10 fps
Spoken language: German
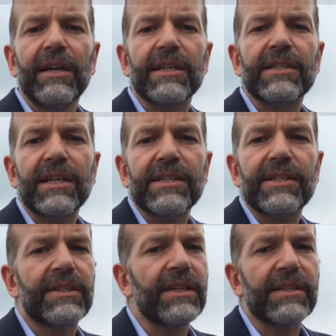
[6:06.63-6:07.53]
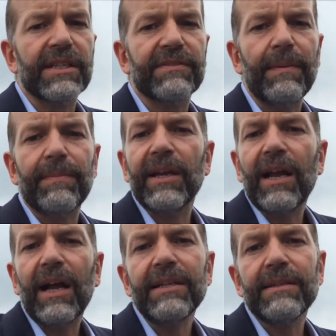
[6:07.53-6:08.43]
Das heißt, das Web in
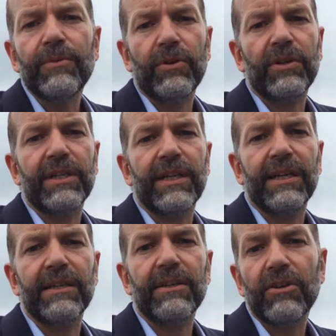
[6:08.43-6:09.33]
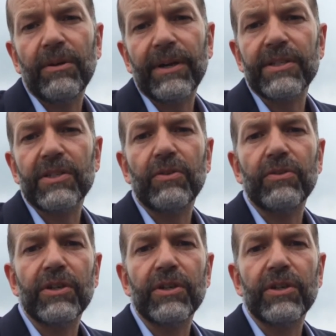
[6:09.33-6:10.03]
all den Möglichkeiten der Kollaboration,